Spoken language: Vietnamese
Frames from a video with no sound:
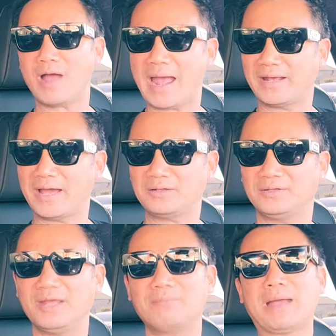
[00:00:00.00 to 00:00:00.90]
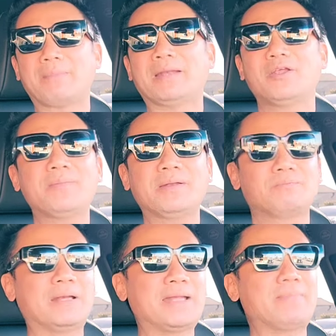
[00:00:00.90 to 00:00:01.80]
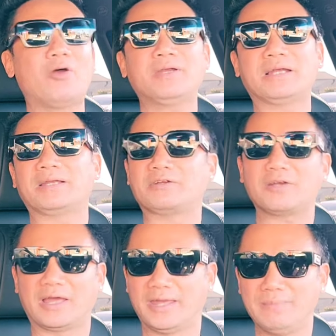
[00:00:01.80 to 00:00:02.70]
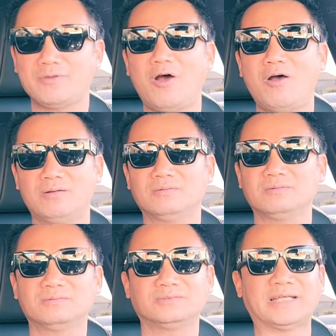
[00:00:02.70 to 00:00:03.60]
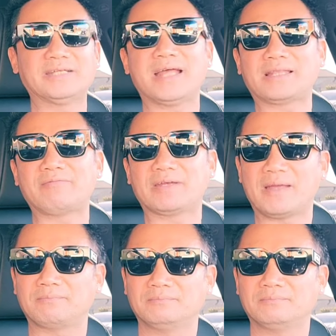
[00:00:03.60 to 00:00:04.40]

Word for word: ai hết nhưng mà mình dám mình dám nói rằng là rất là hiếm có xảy ra tại Việt Nam